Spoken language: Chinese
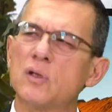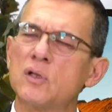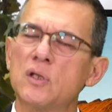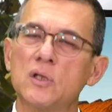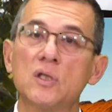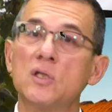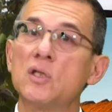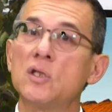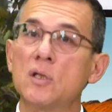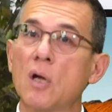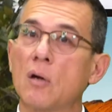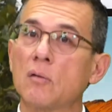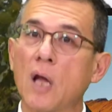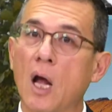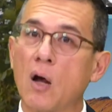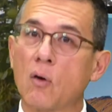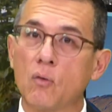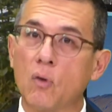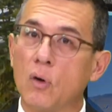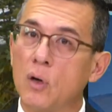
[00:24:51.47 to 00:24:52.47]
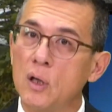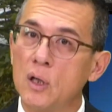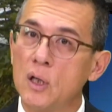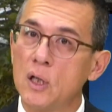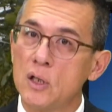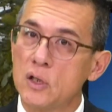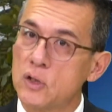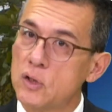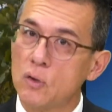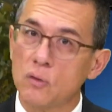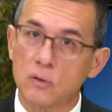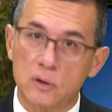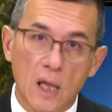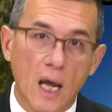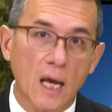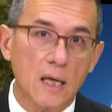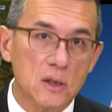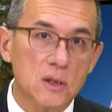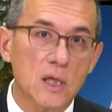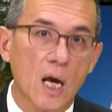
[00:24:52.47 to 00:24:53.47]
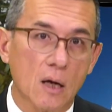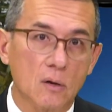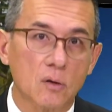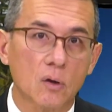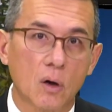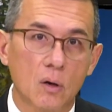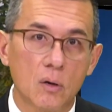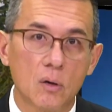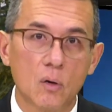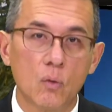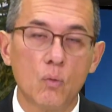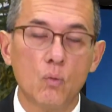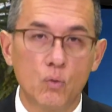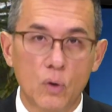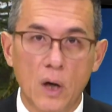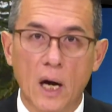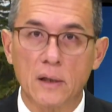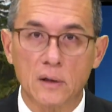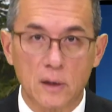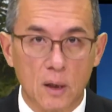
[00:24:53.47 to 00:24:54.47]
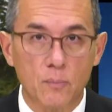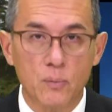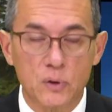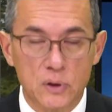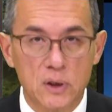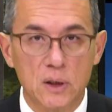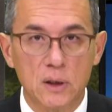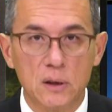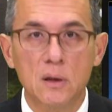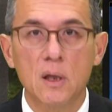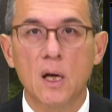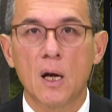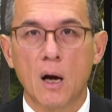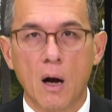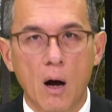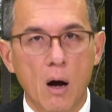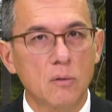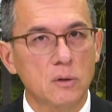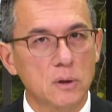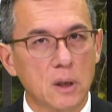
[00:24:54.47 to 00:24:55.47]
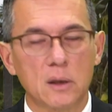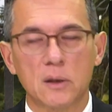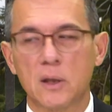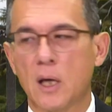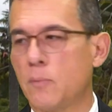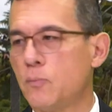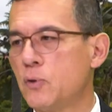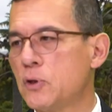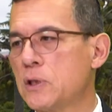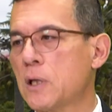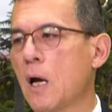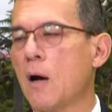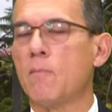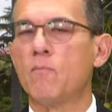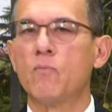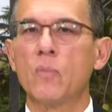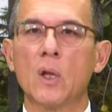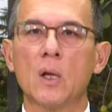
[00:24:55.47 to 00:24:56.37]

其实制造大国是有代价的哦，污染也不轻，耗能也不少。